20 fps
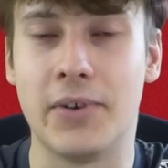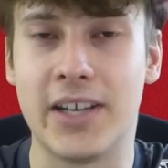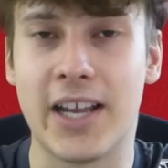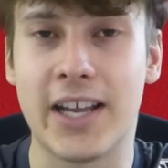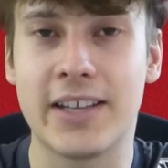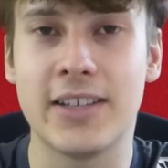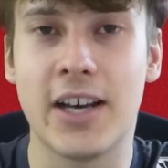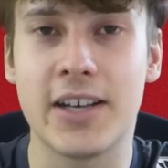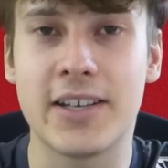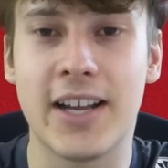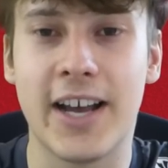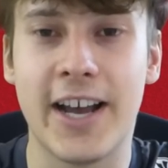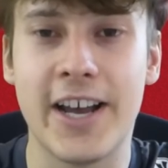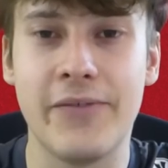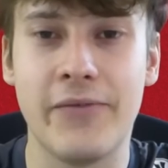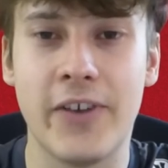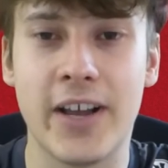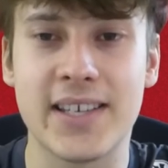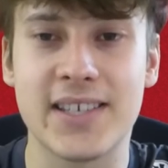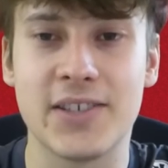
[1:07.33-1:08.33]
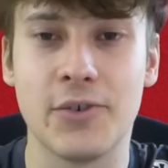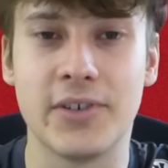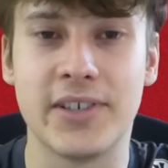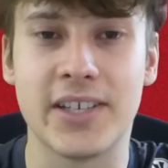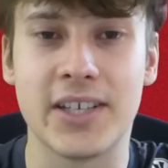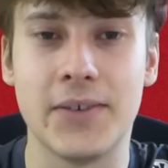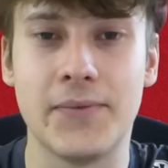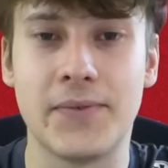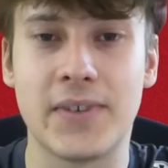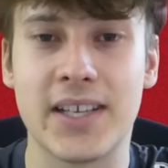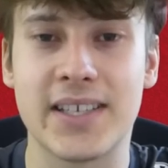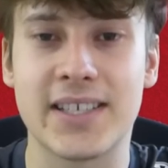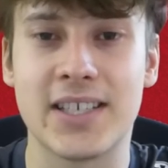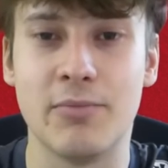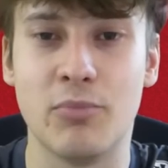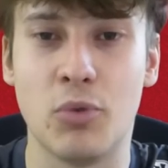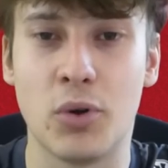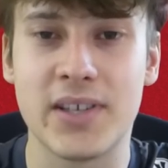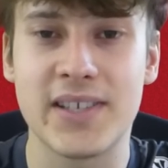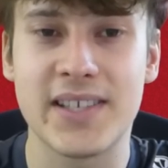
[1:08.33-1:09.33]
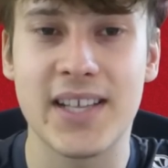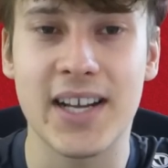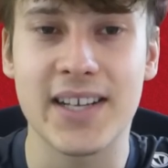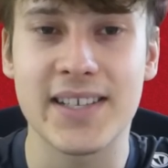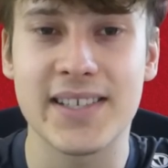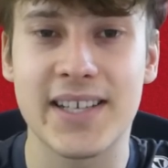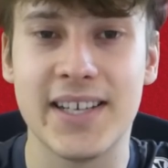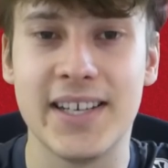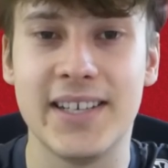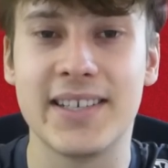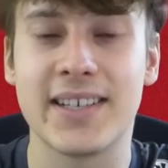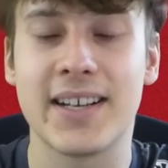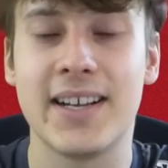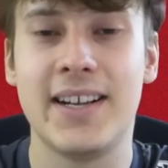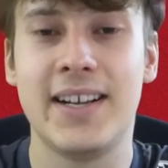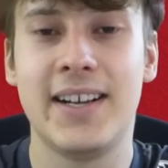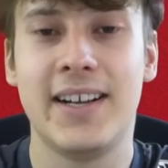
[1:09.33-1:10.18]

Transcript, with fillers: Direkt nach der Einwechslung trifft das Geburtstagskind